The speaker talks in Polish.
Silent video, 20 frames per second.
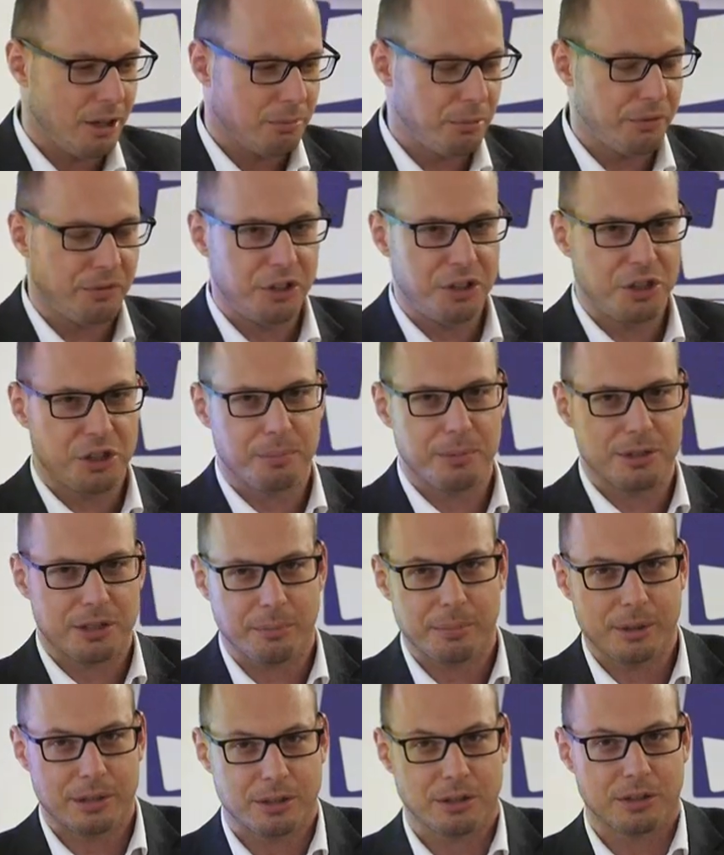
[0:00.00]
Mówiliśmy
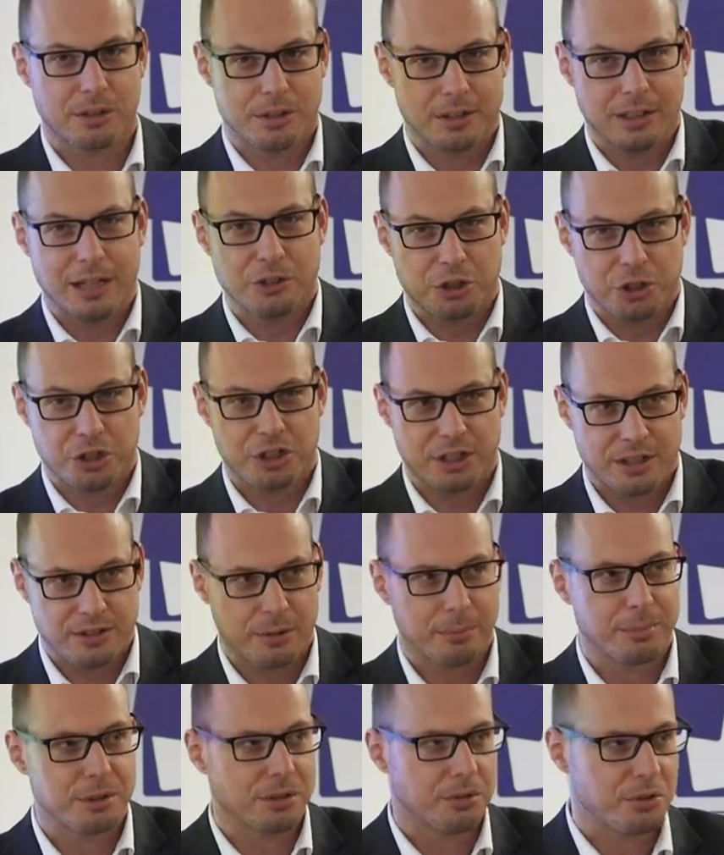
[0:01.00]
sobie, co to znaczy, że
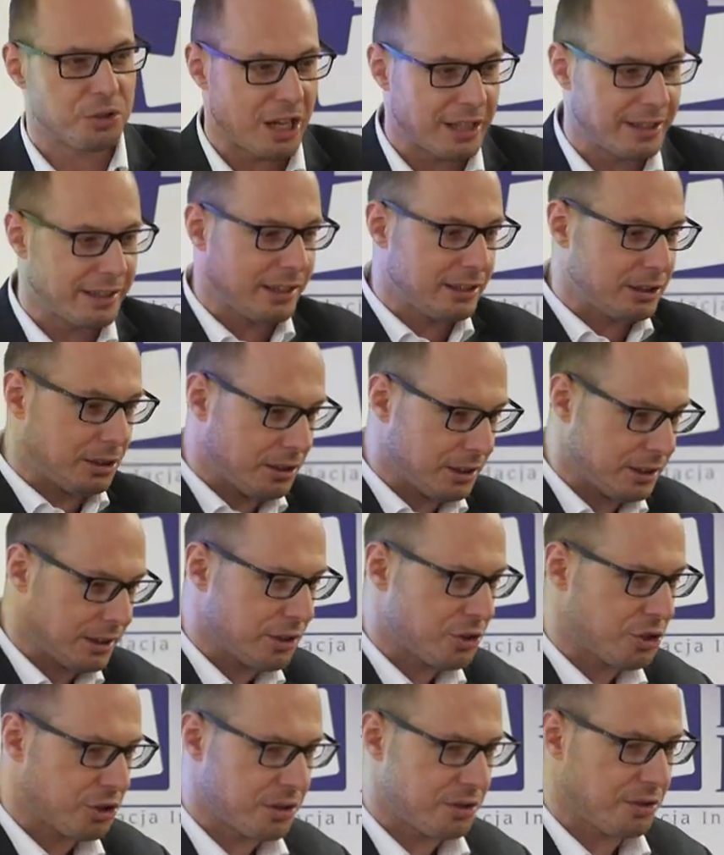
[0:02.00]
zasoby są rzadkie, co to
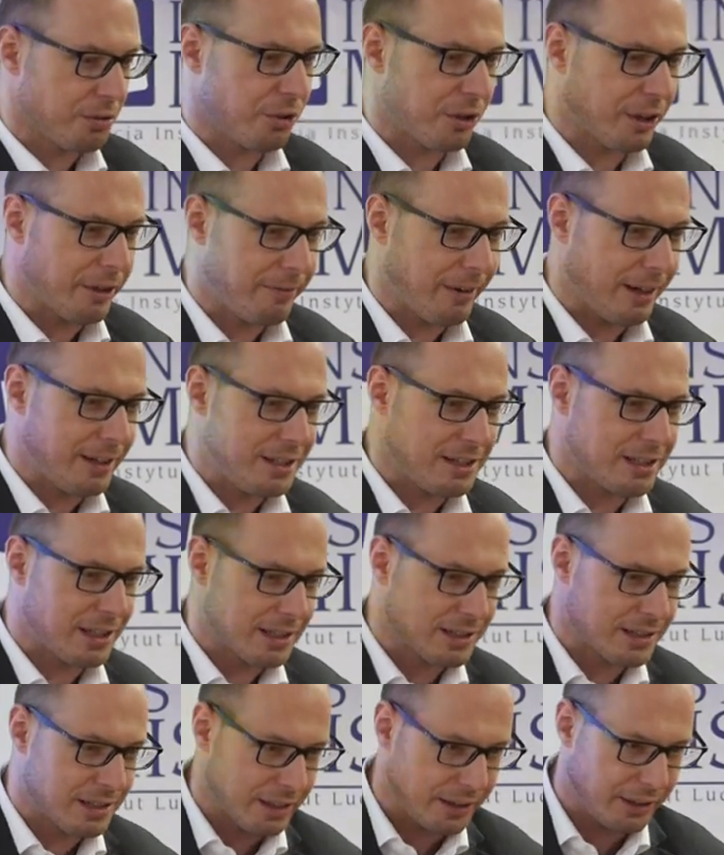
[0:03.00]
znaczy, że są
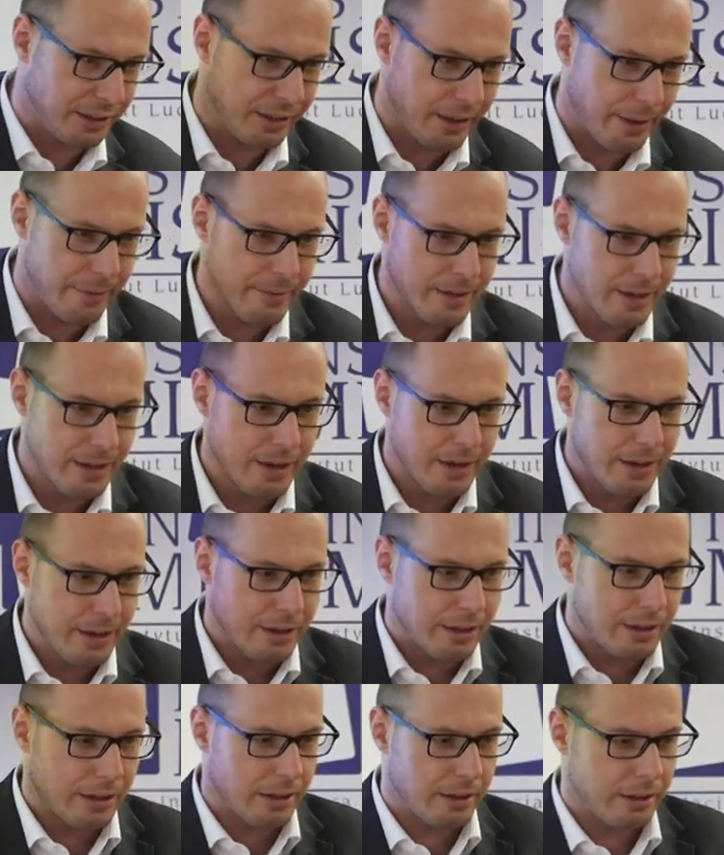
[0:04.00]
rywalizacyjne.
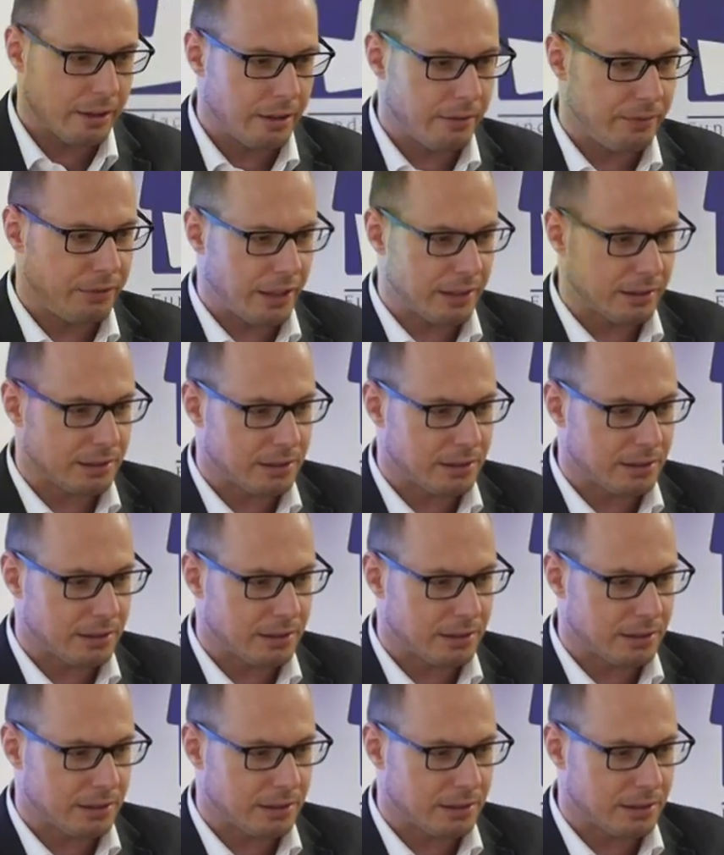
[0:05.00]
E,